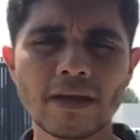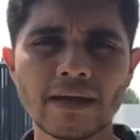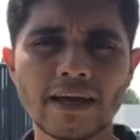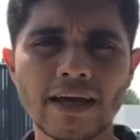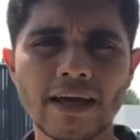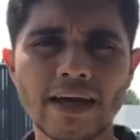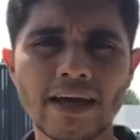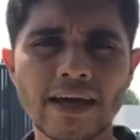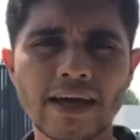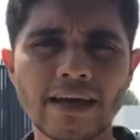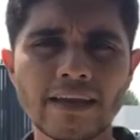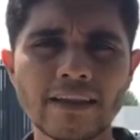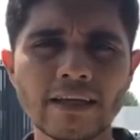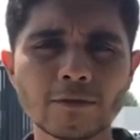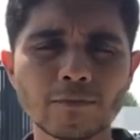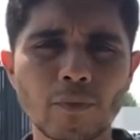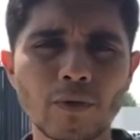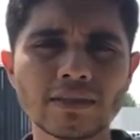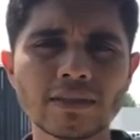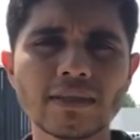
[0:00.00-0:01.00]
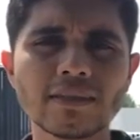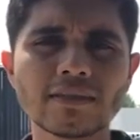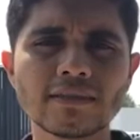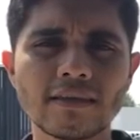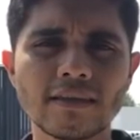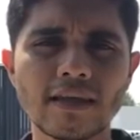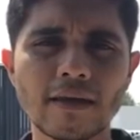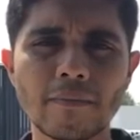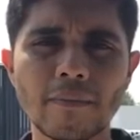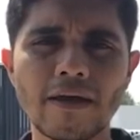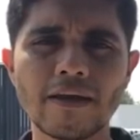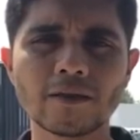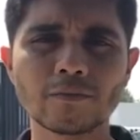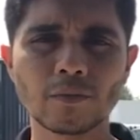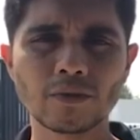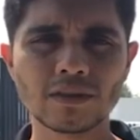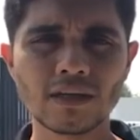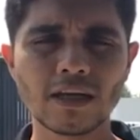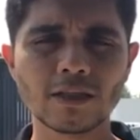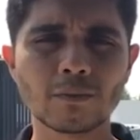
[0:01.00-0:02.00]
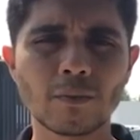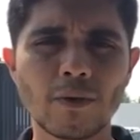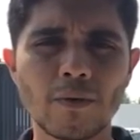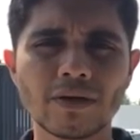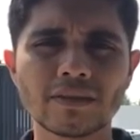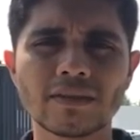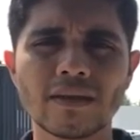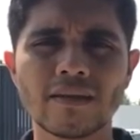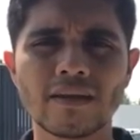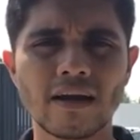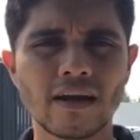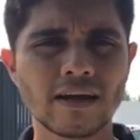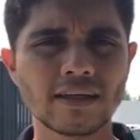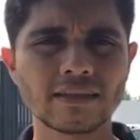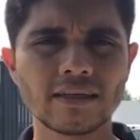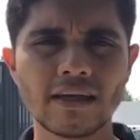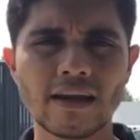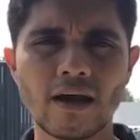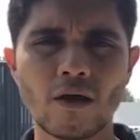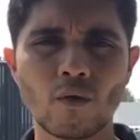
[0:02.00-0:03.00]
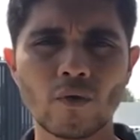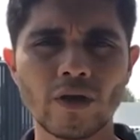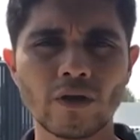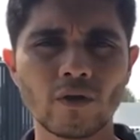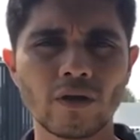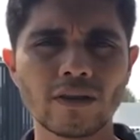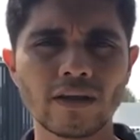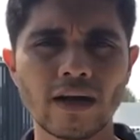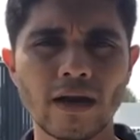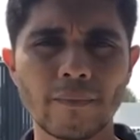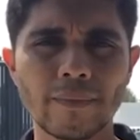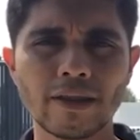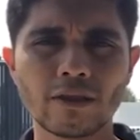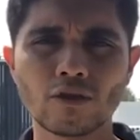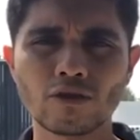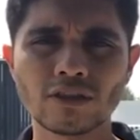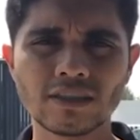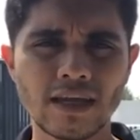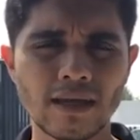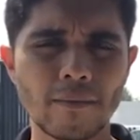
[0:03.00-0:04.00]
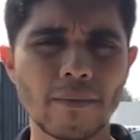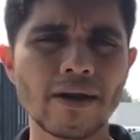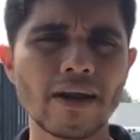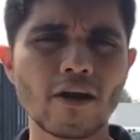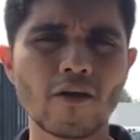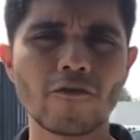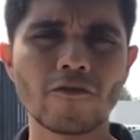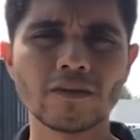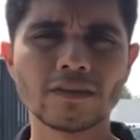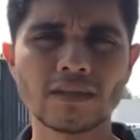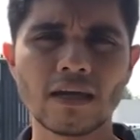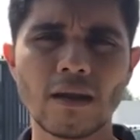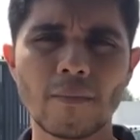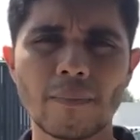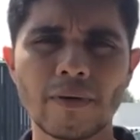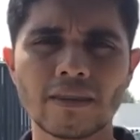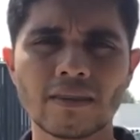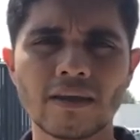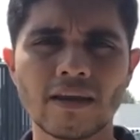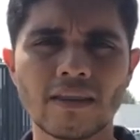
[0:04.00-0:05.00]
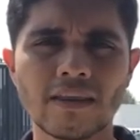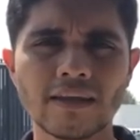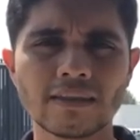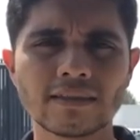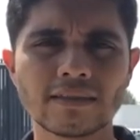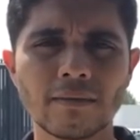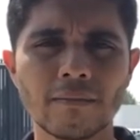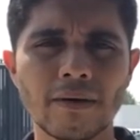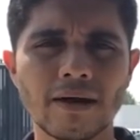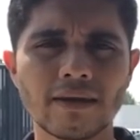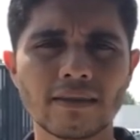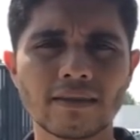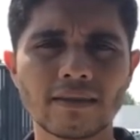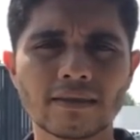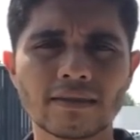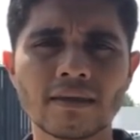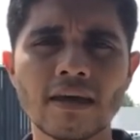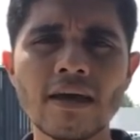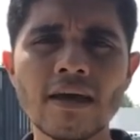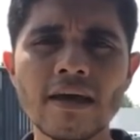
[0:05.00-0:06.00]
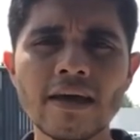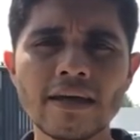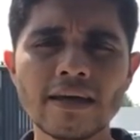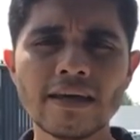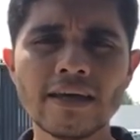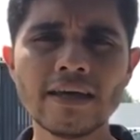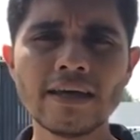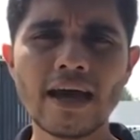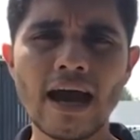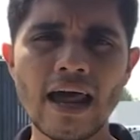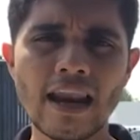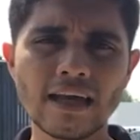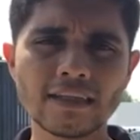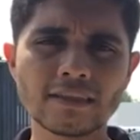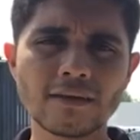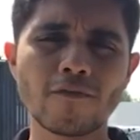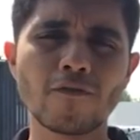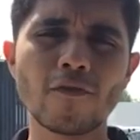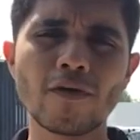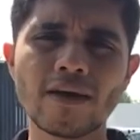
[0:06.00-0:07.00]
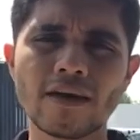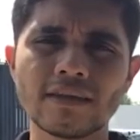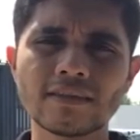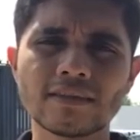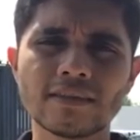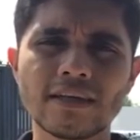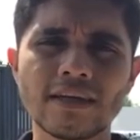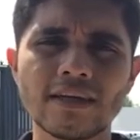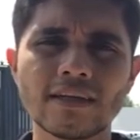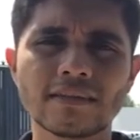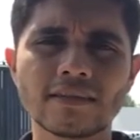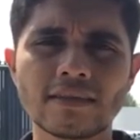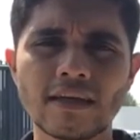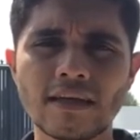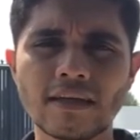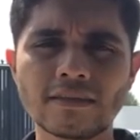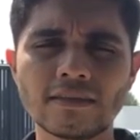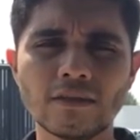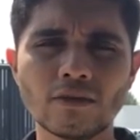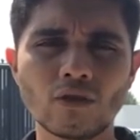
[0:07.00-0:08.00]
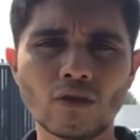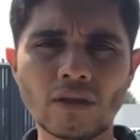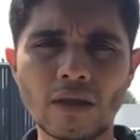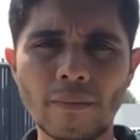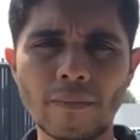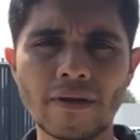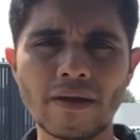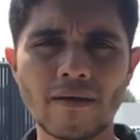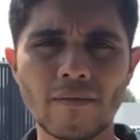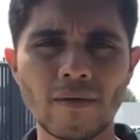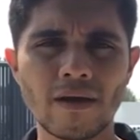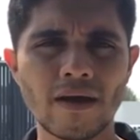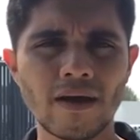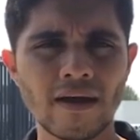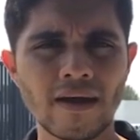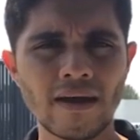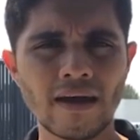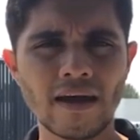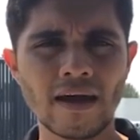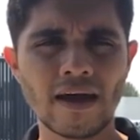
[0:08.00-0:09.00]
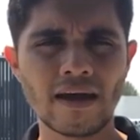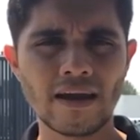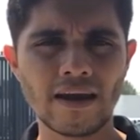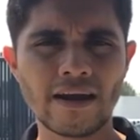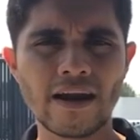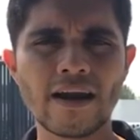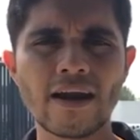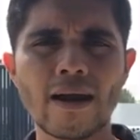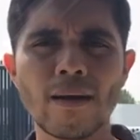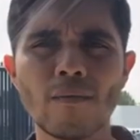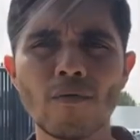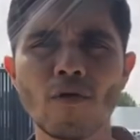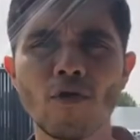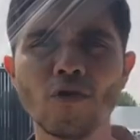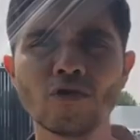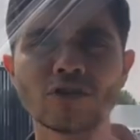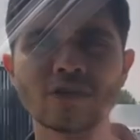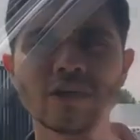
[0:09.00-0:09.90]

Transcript: que después de este tema, después de las pruebas, tendrán que seguir acudiendo a entrenamientos ya de manera oficial a partir de este martes. Y a las afueras de este recinto también eh, aclarar, habló